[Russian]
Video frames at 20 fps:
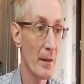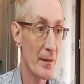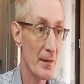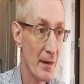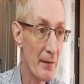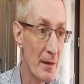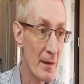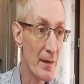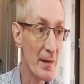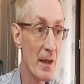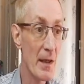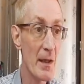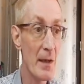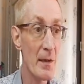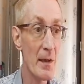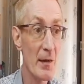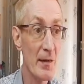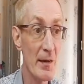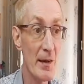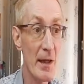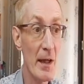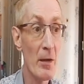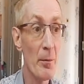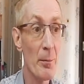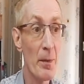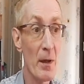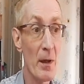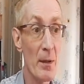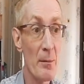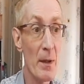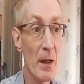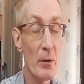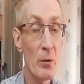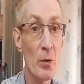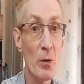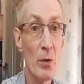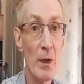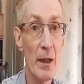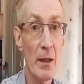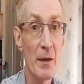Советский киносериал по
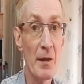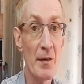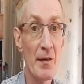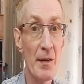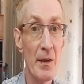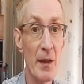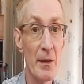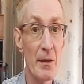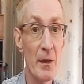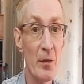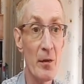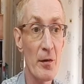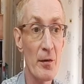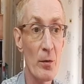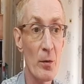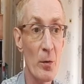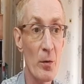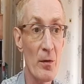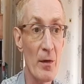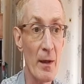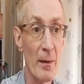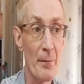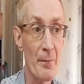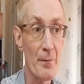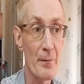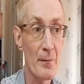роману Алексея Толстого.